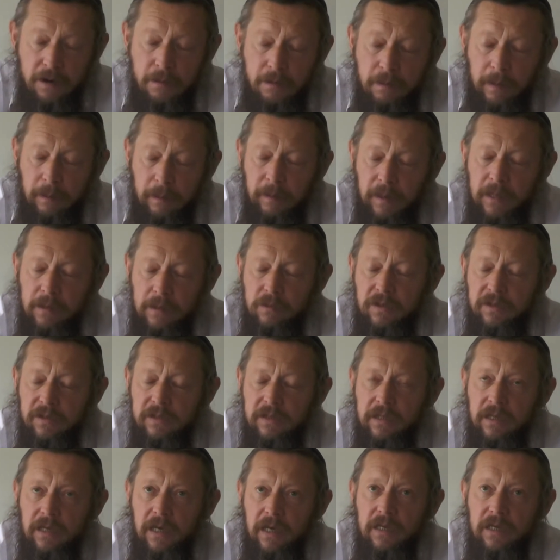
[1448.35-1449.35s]
Проблема
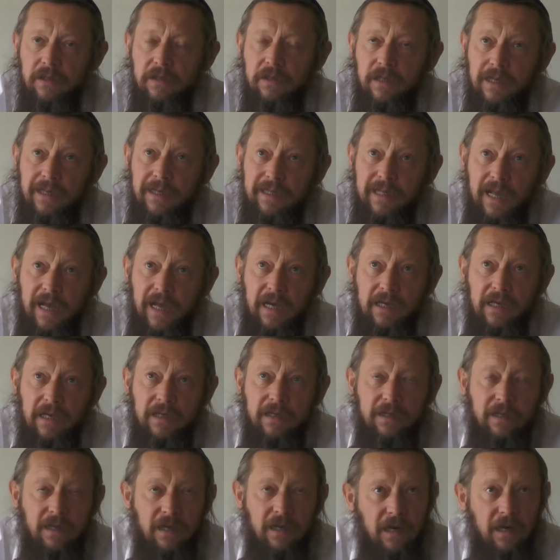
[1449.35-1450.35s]
возникает тогда,
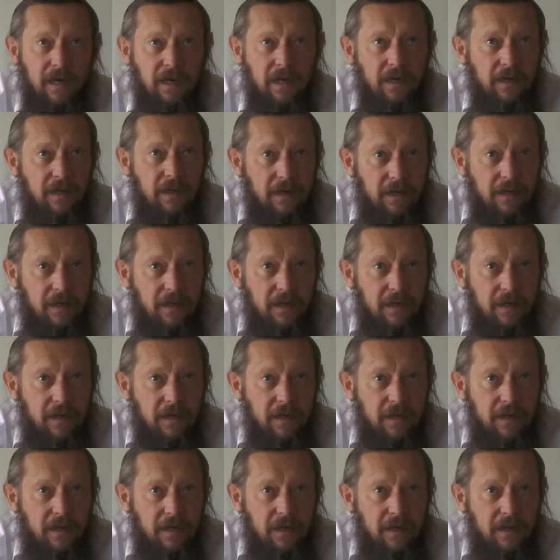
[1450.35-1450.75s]
когда